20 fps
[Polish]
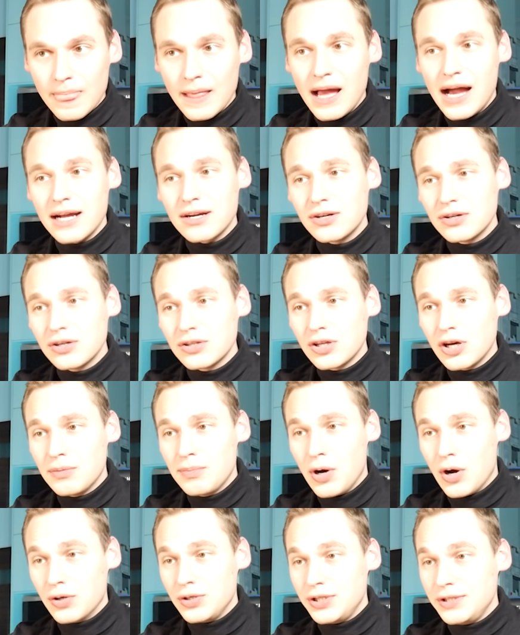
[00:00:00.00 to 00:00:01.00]
A kogo to
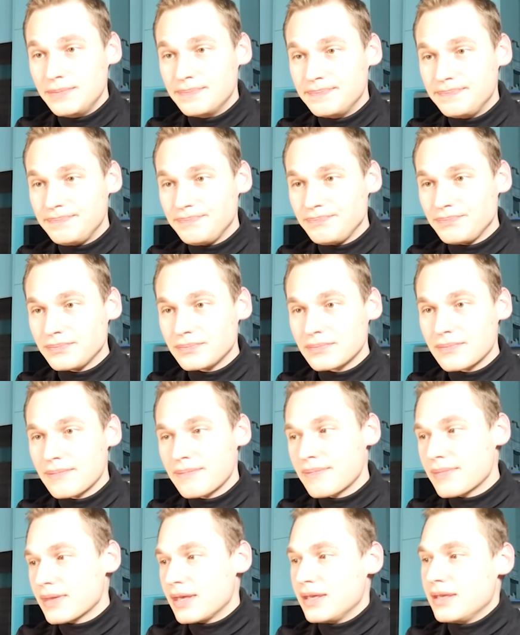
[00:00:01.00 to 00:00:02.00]
obchodzi?
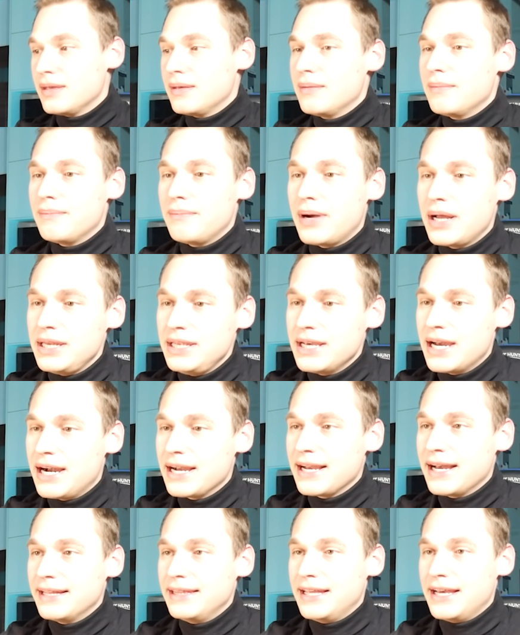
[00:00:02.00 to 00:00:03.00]
Pani
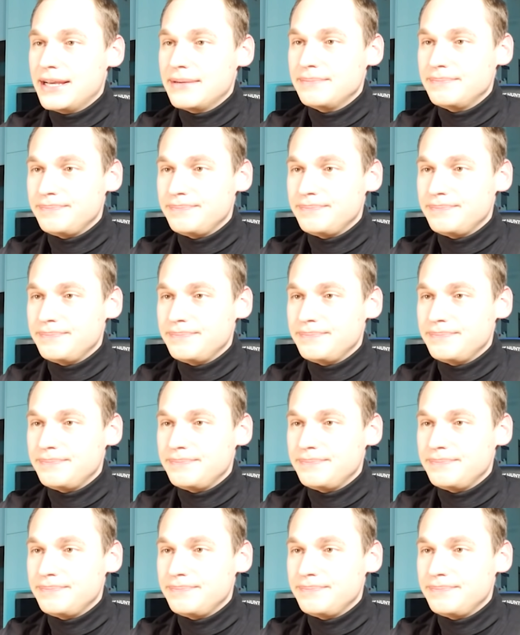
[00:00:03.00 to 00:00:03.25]
Aga D.